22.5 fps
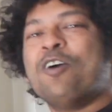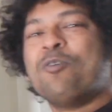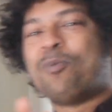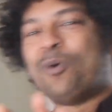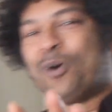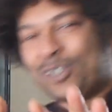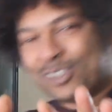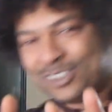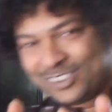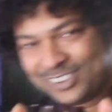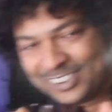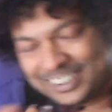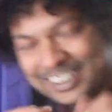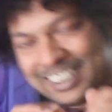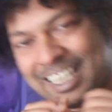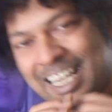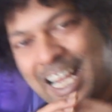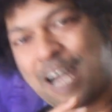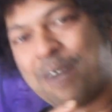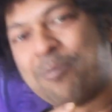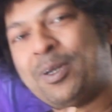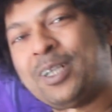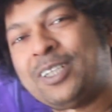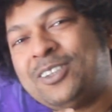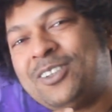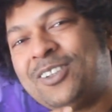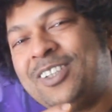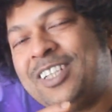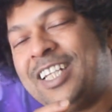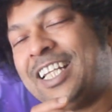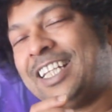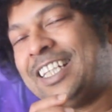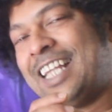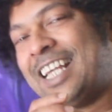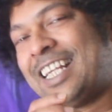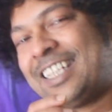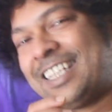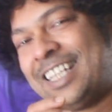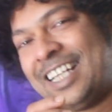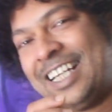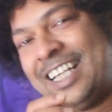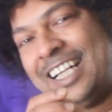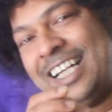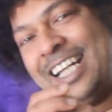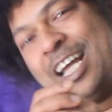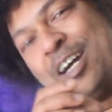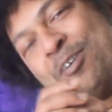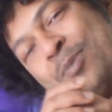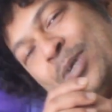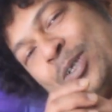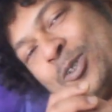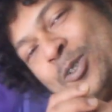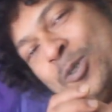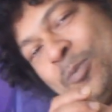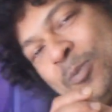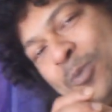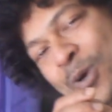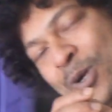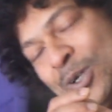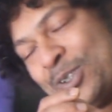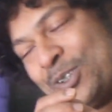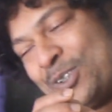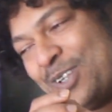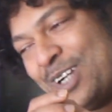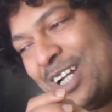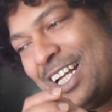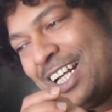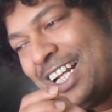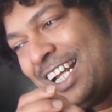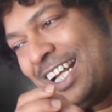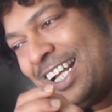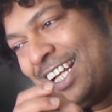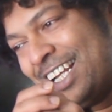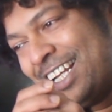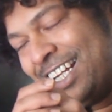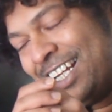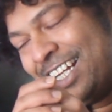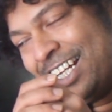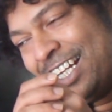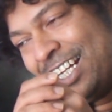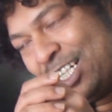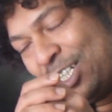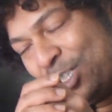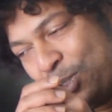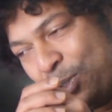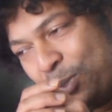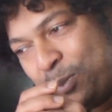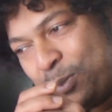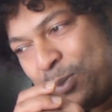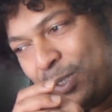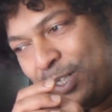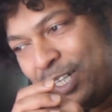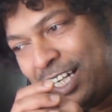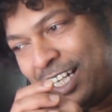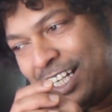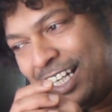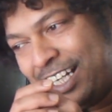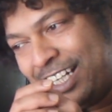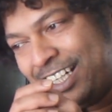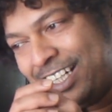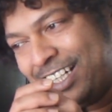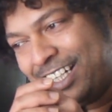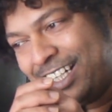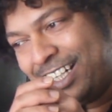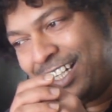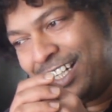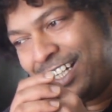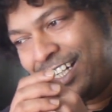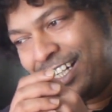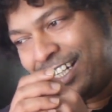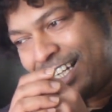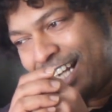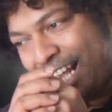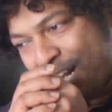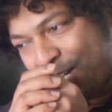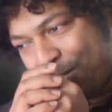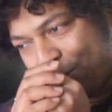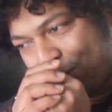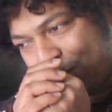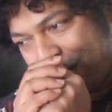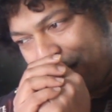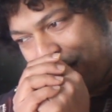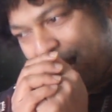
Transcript: পজ হয়েছে আমার জন্য দেখতে গেলে আমার খুব কষ্ট লাগে দুঃখ লাগে কারণ